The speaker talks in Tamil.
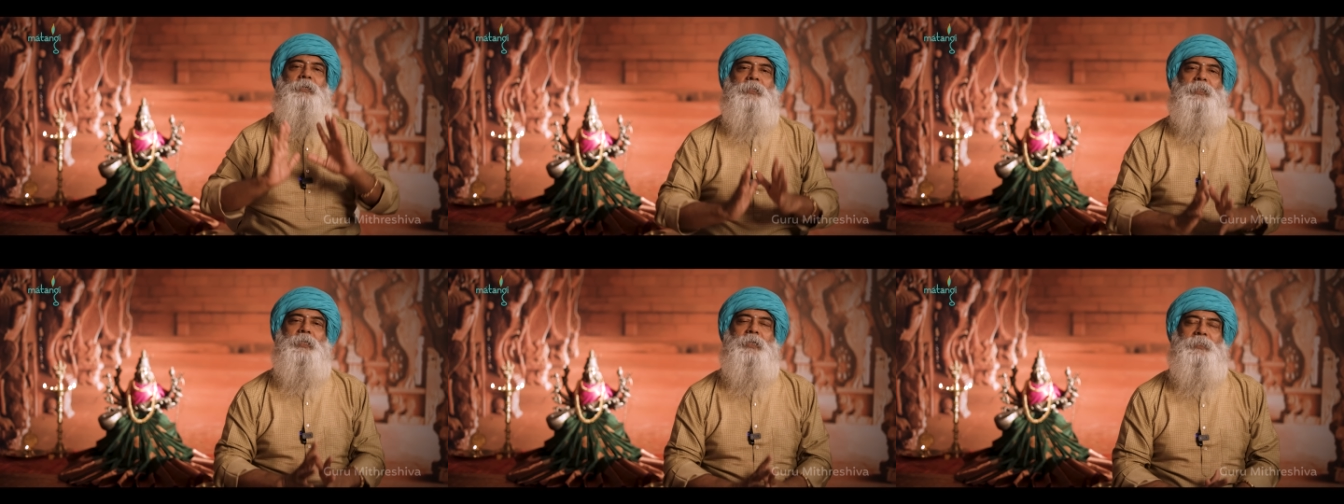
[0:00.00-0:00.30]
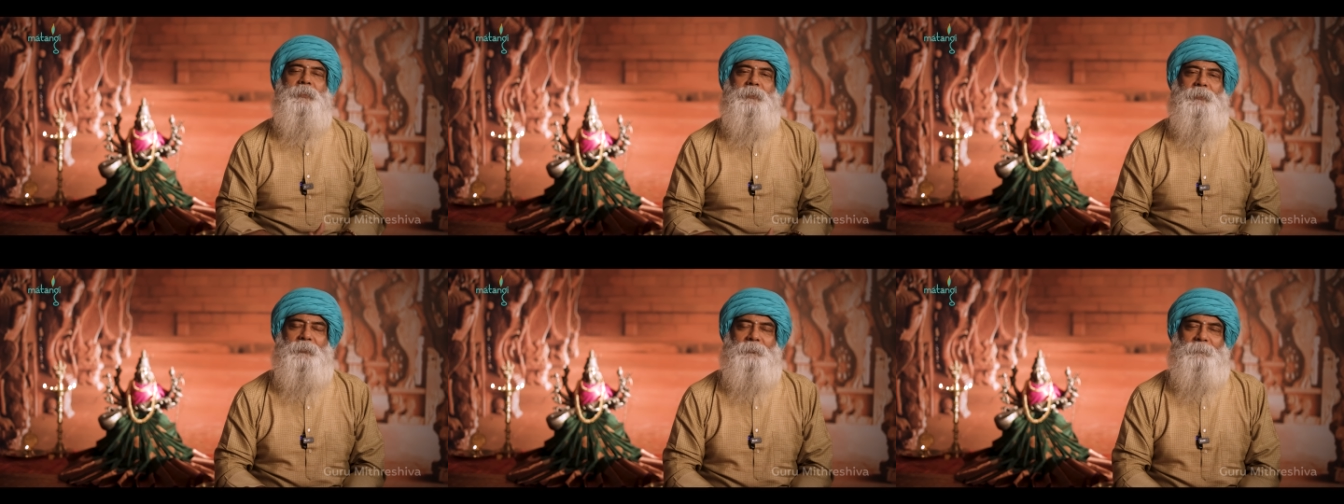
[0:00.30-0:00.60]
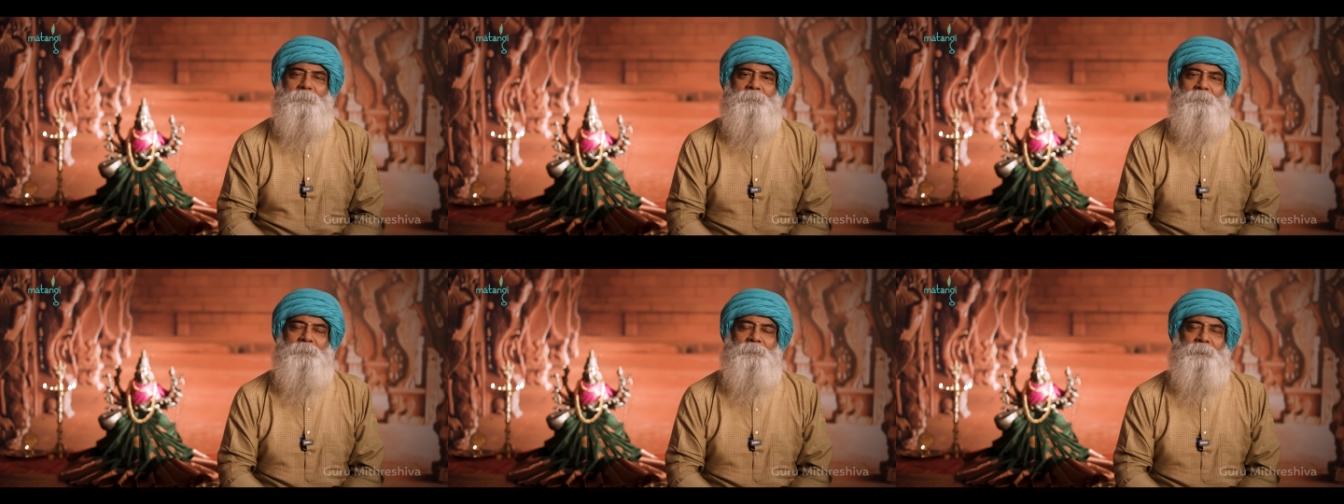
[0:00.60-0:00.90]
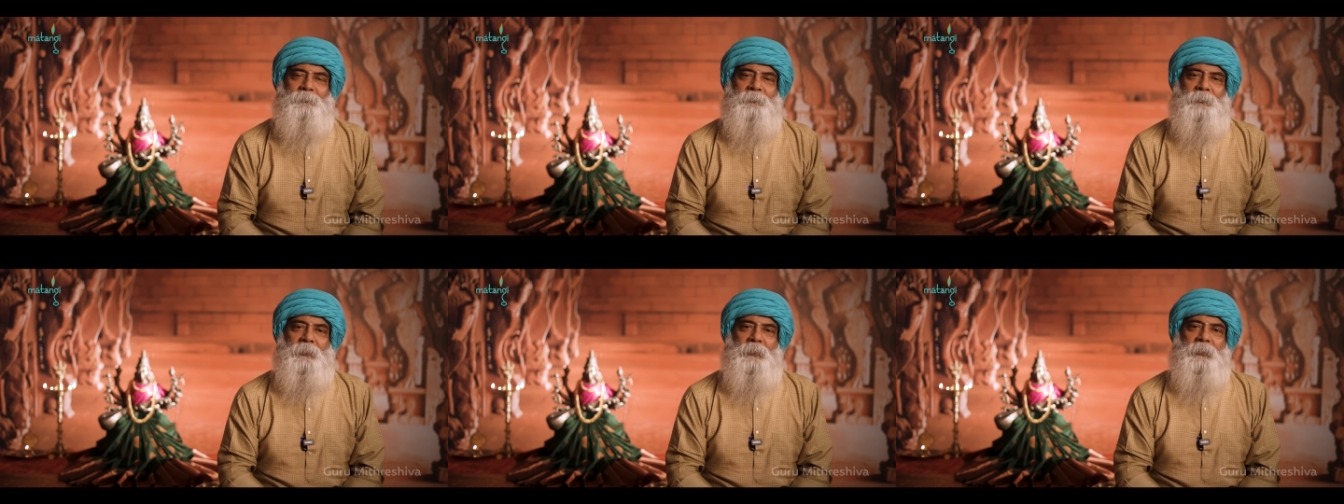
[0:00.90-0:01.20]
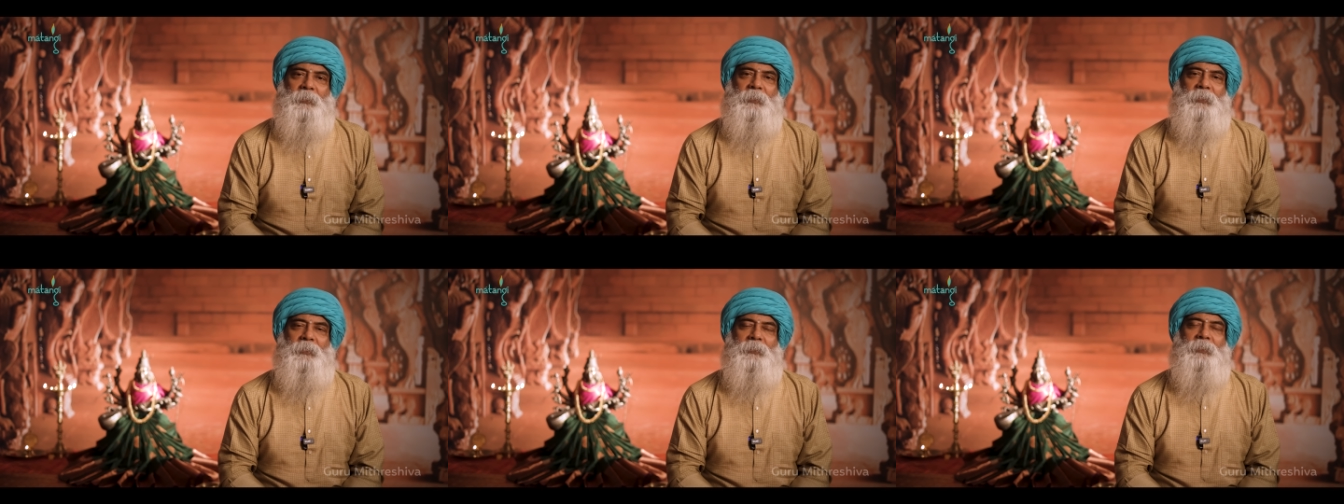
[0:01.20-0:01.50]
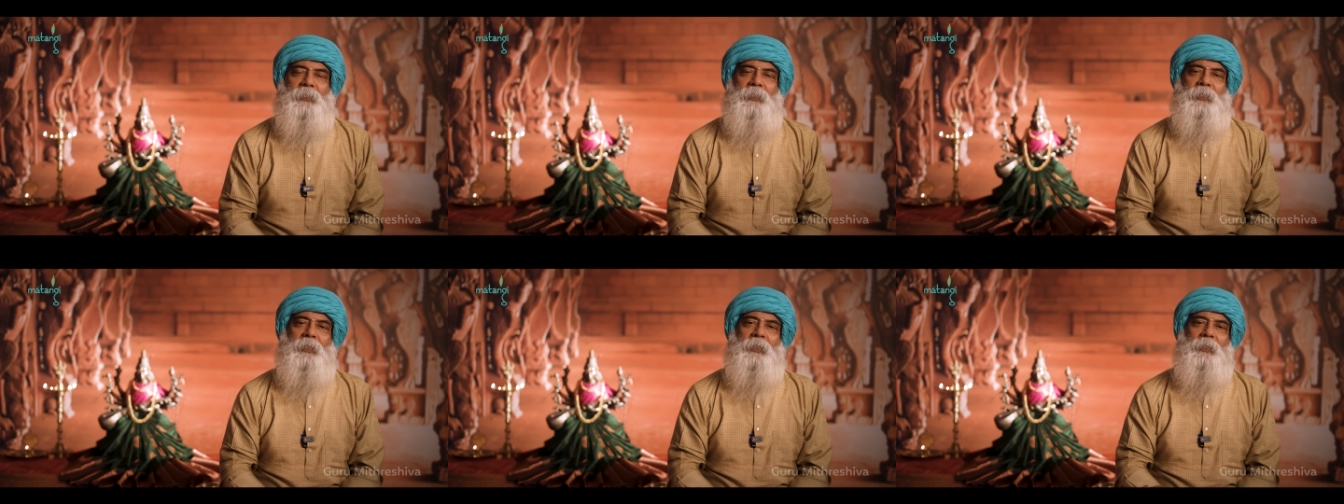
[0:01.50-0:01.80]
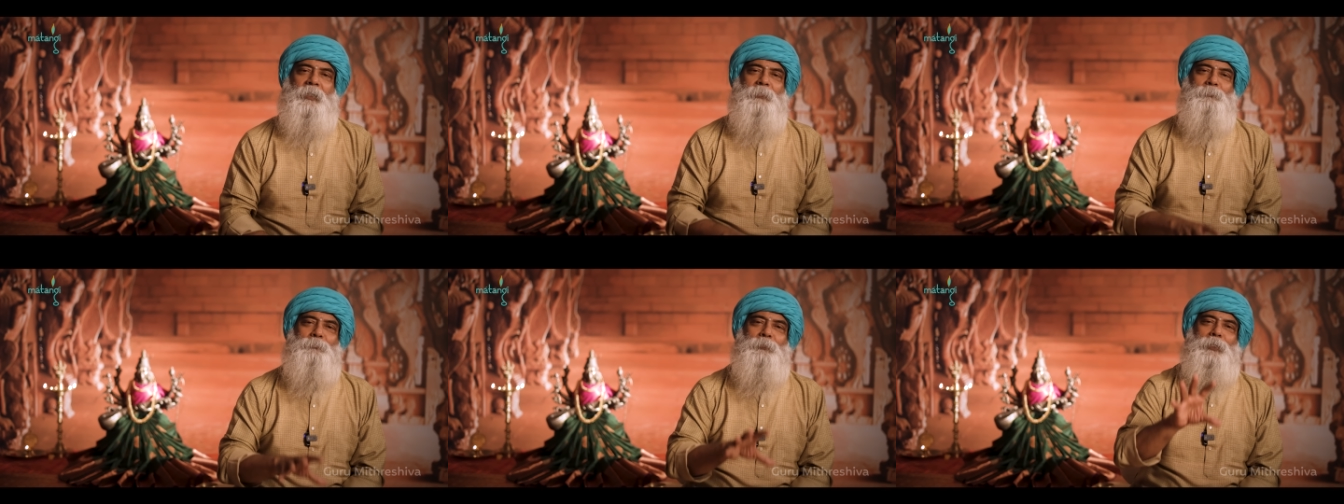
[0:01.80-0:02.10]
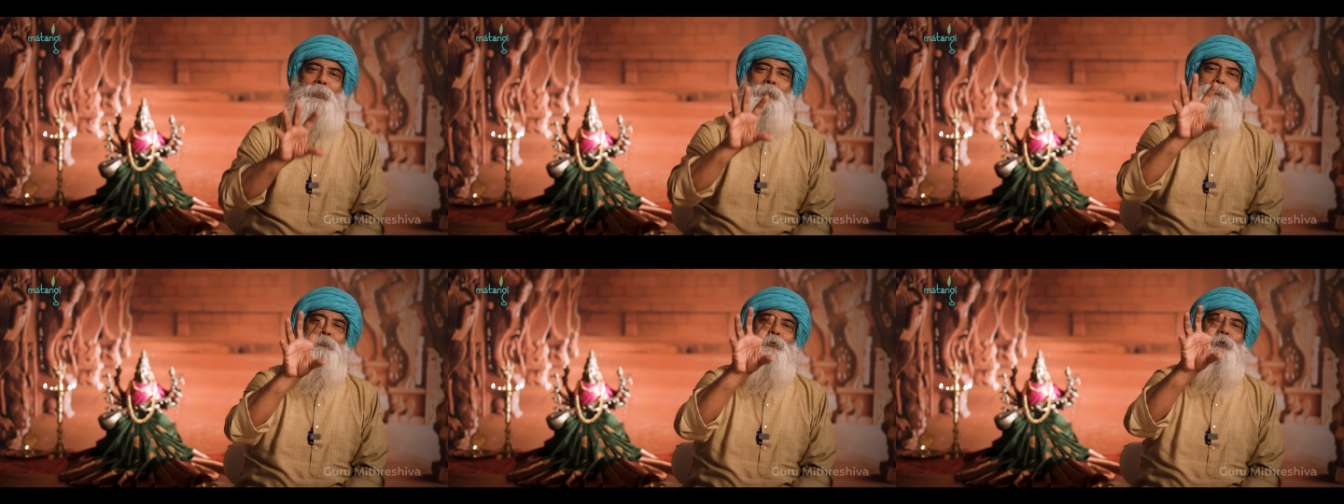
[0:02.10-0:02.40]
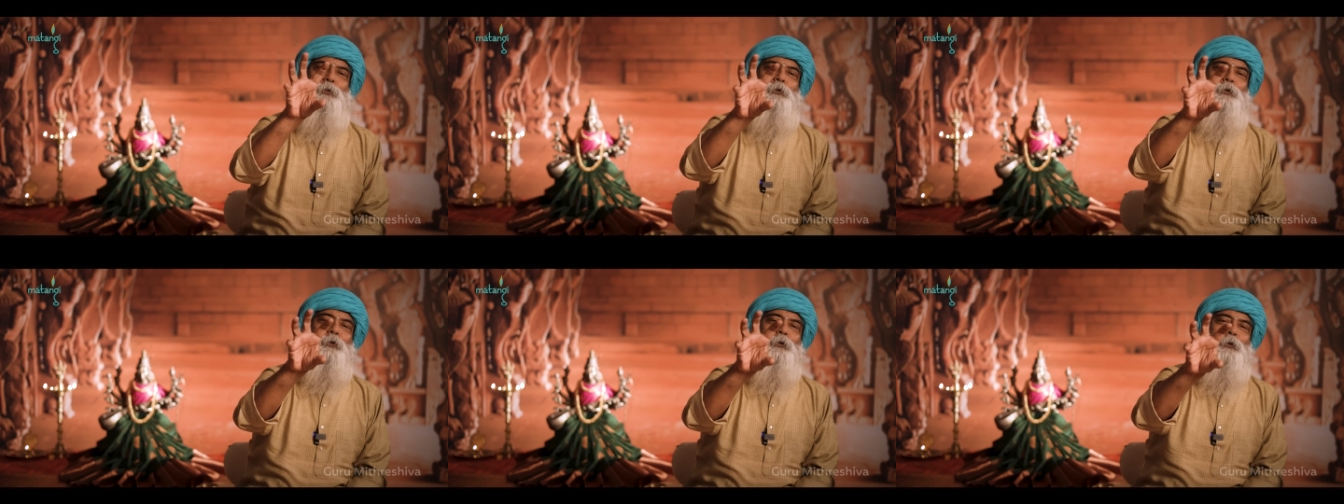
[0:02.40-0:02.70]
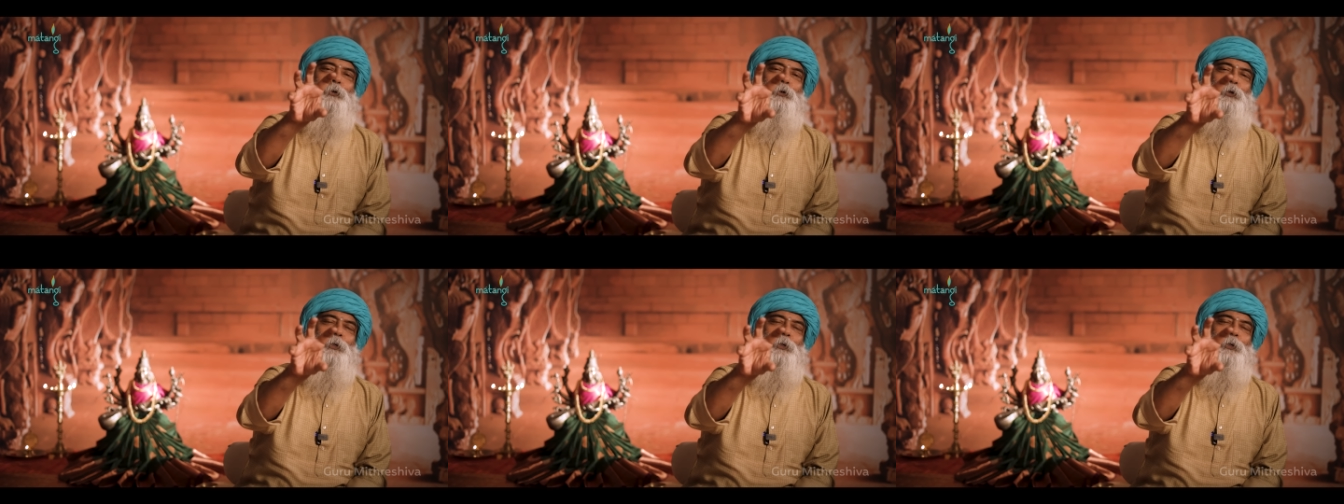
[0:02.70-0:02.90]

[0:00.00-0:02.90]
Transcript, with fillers: இங்கே தான் இருக்குது இதனால் இப்போ என்ன பண்ணுறோம்